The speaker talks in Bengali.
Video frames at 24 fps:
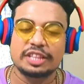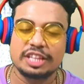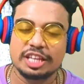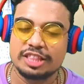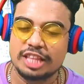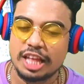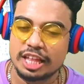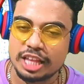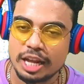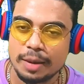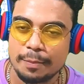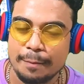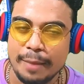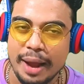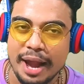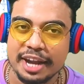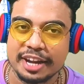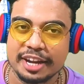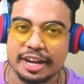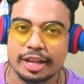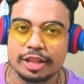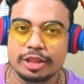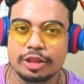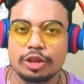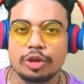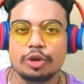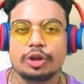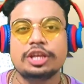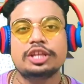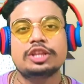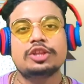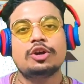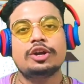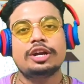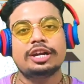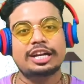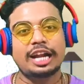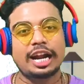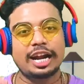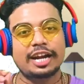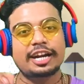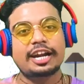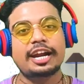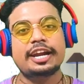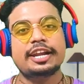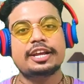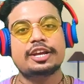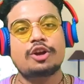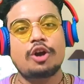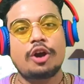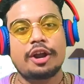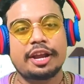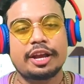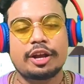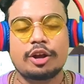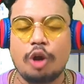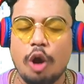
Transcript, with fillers: আমাদের দাদার প্যান্টের দড়ি ধরে টানাটানি করে